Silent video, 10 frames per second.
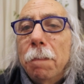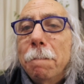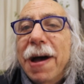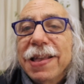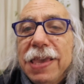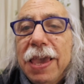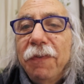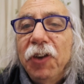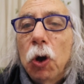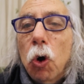
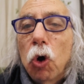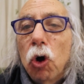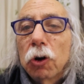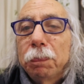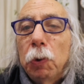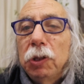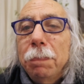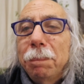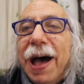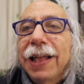magnifico corpo di
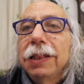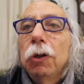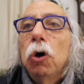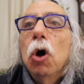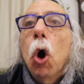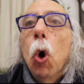ballo,